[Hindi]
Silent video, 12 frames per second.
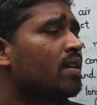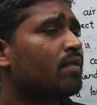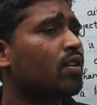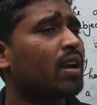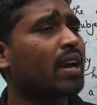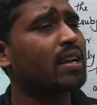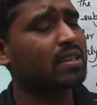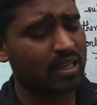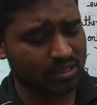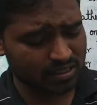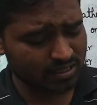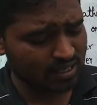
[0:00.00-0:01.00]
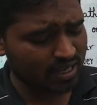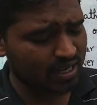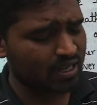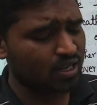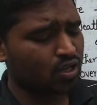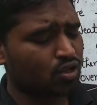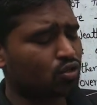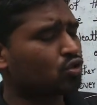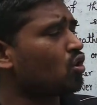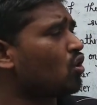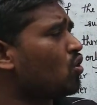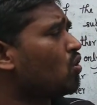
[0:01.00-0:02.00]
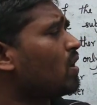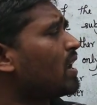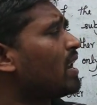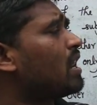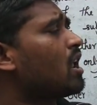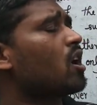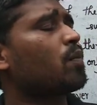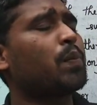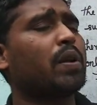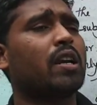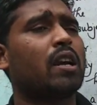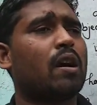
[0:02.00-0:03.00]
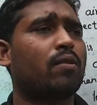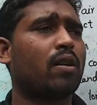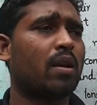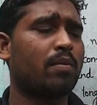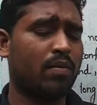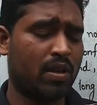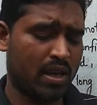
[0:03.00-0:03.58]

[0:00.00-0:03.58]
वो एक ऐसा चीज है जो ओवर अ लॉन्ग पीरियड ऑफ टाइम